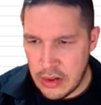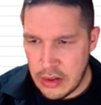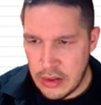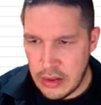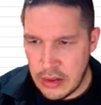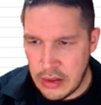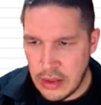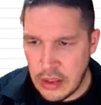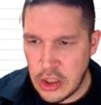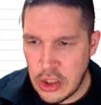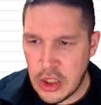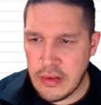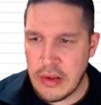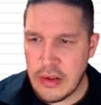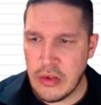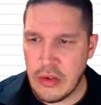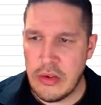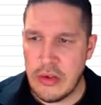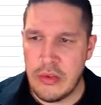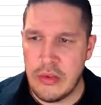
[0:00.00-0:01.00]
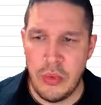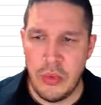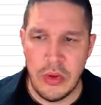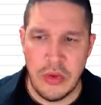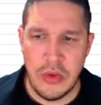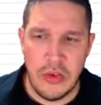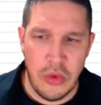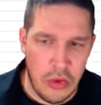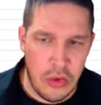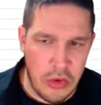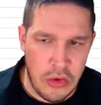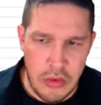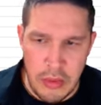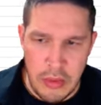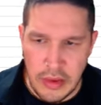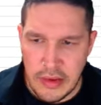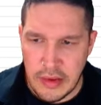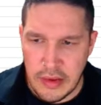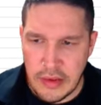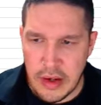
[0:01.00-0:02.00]
hier schaut es aus, als würde es nur so
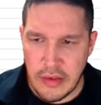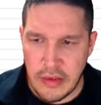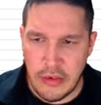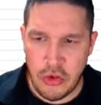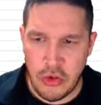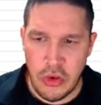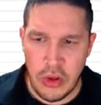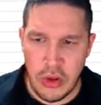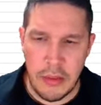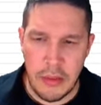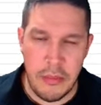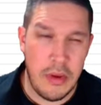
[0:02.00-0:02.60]
20, 30 Stück geben.